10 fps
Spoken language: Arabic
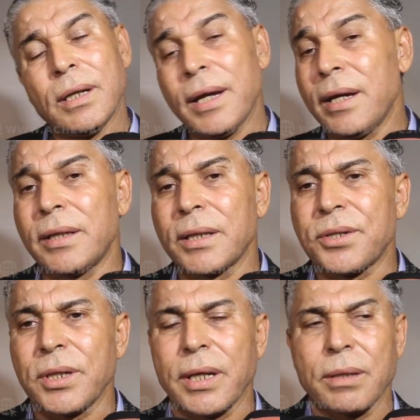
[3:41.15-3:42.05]
هذاك آه
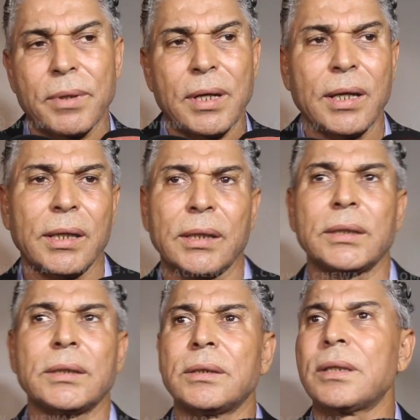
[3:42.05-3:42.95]
الشيء
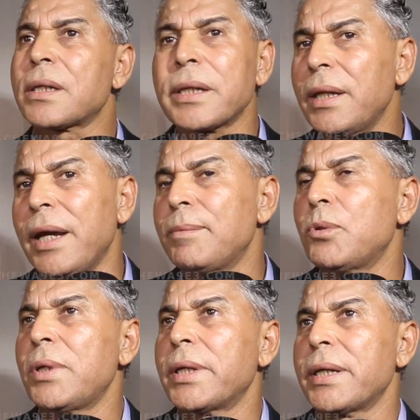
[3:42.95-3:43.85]
كيبقى الراي العام
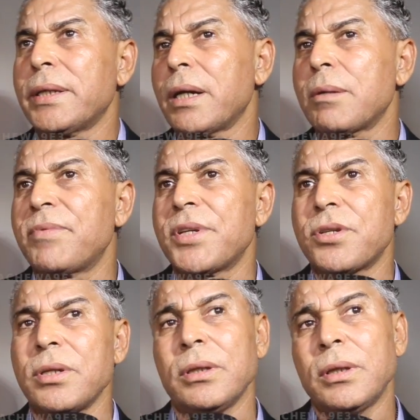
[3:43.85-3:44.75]
هو اللي كيتحكم في هاد
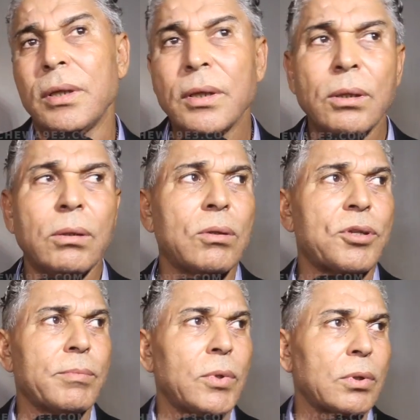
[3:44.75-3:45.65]
الشيء
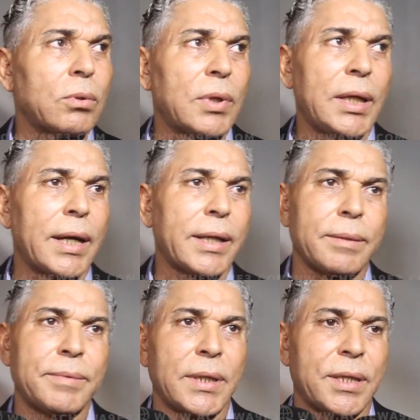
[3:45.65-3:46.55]
والجمهور هو
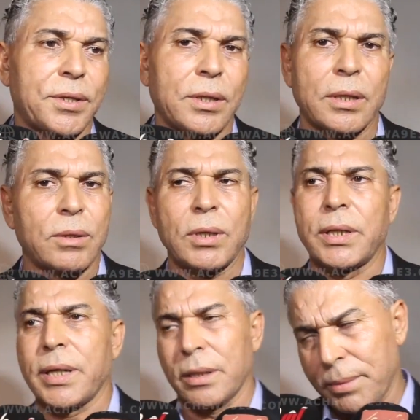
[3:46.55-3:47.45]
الحكم ديال هاد الشيء هذا هو
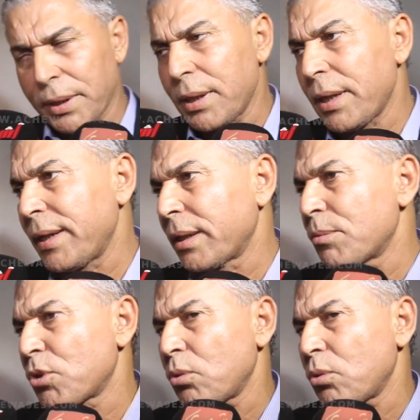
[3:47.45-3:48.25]
اللي كاين تبارك الله عليكم